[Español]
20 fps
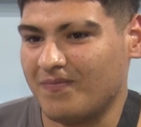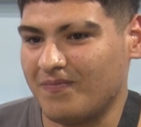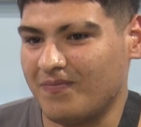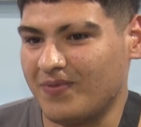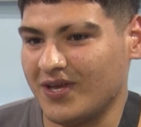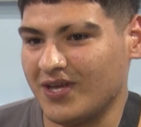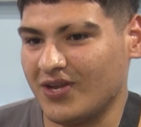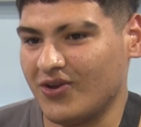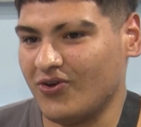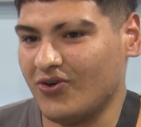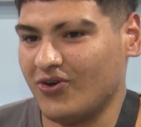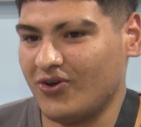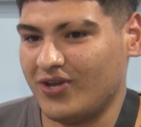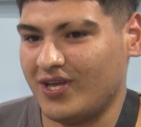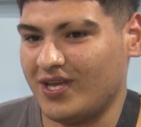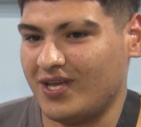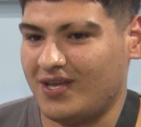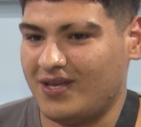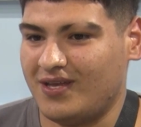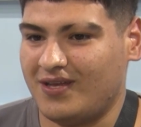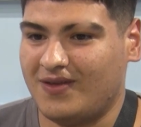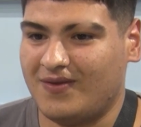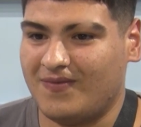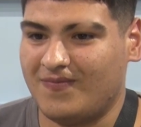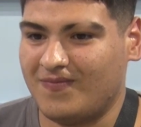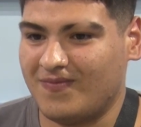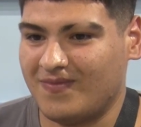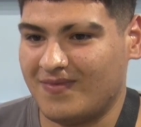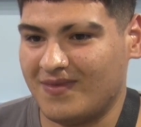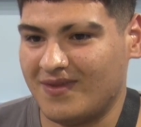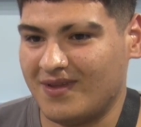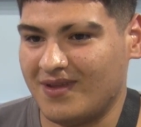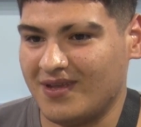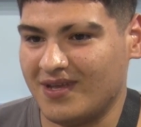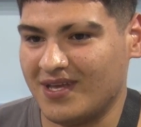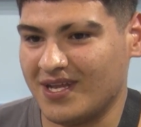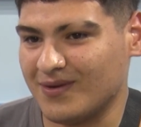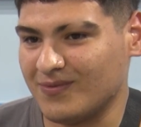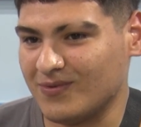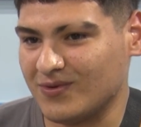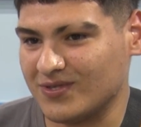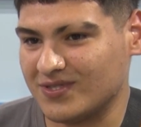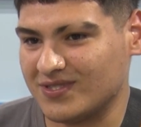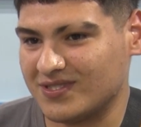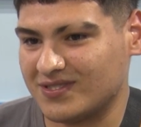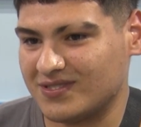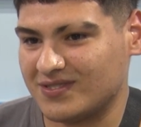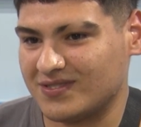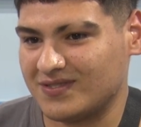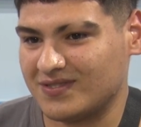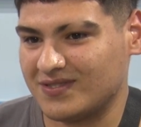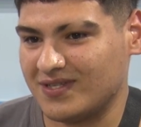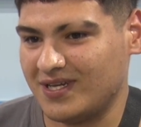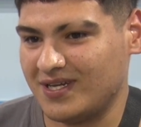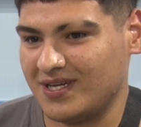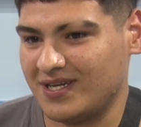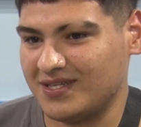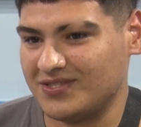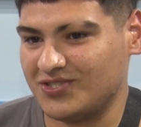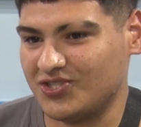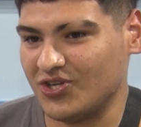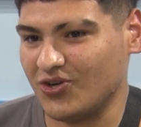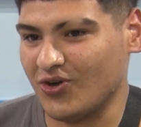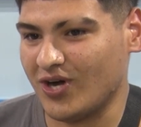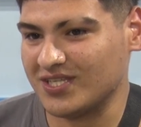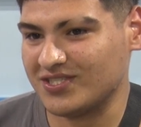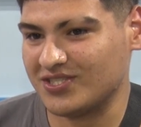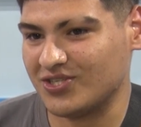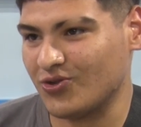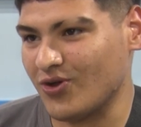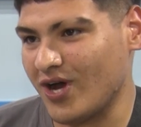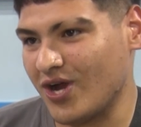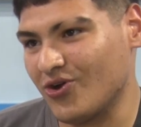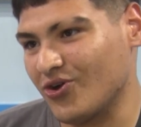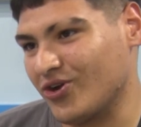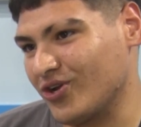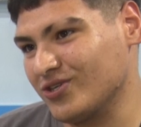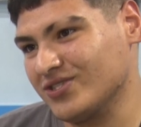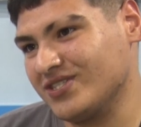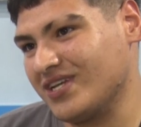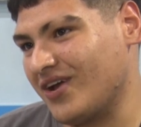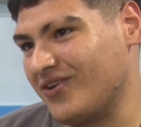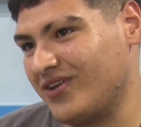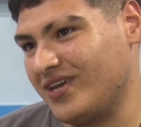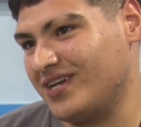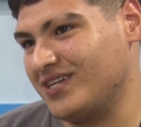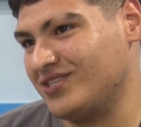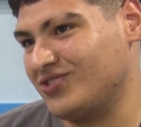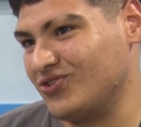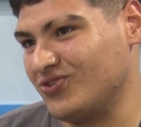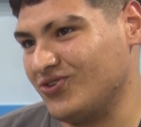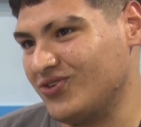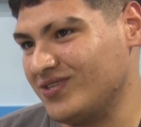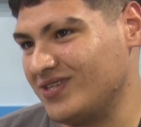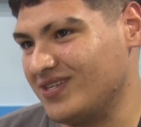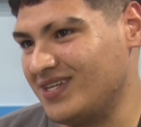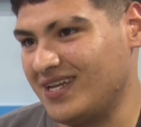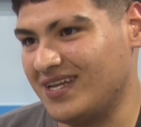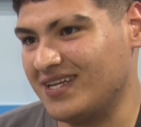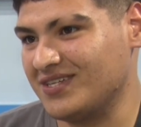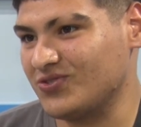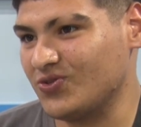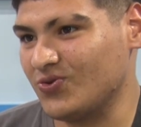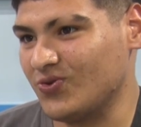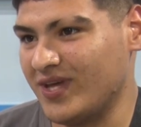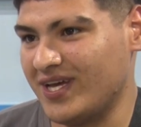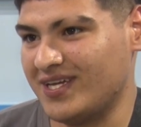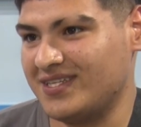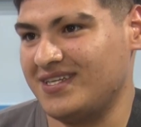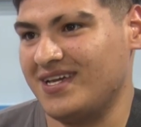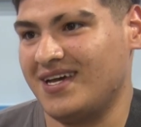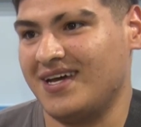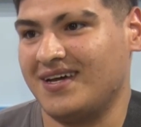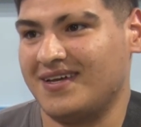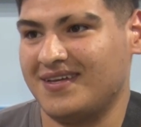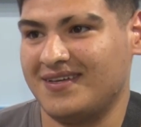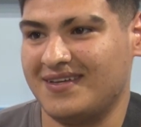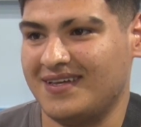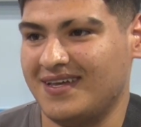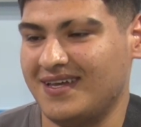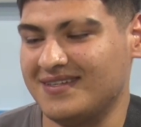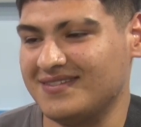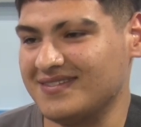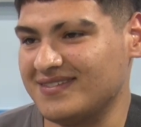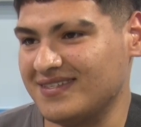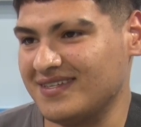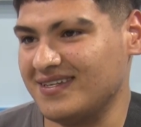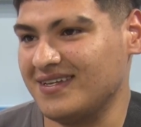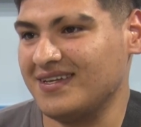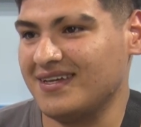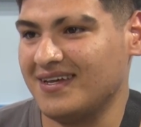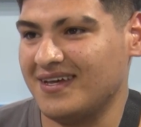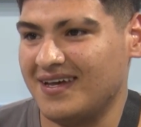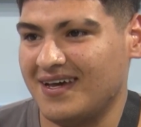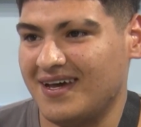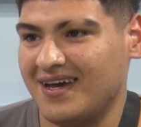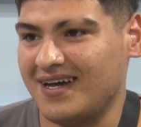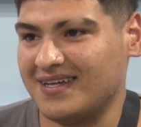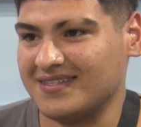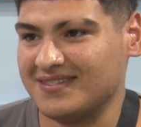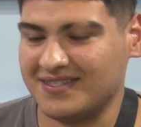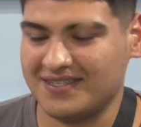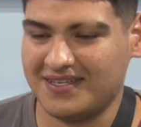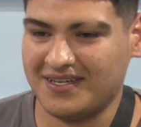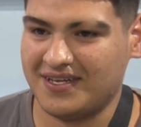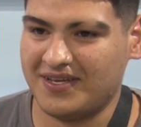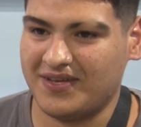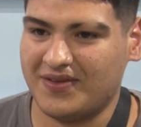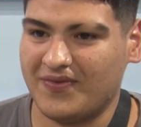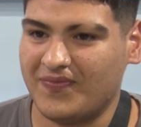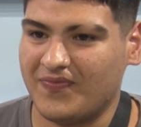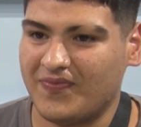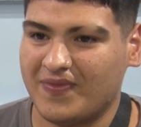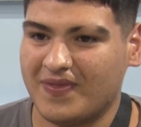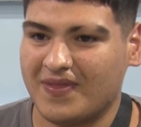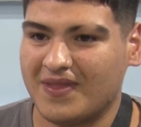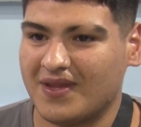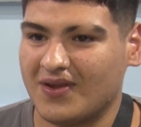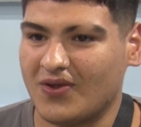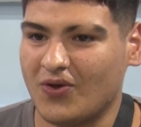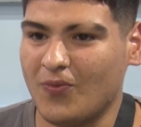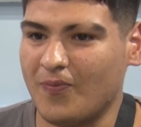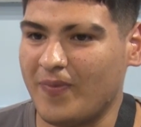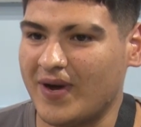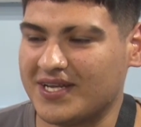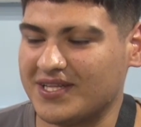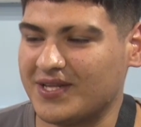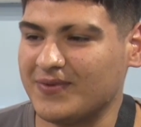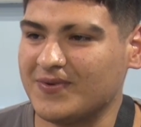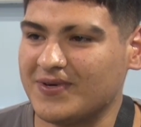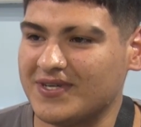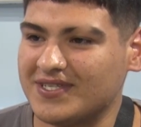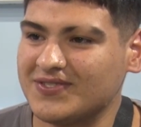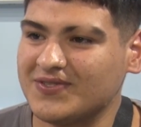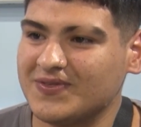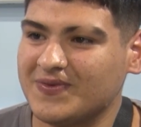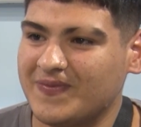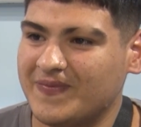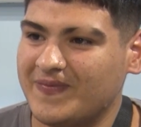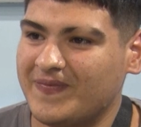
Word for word: pero eh, éramos eh, chicos haciendo algo que no se había hecho en la ciudad ya en sí, así que compartimos eso.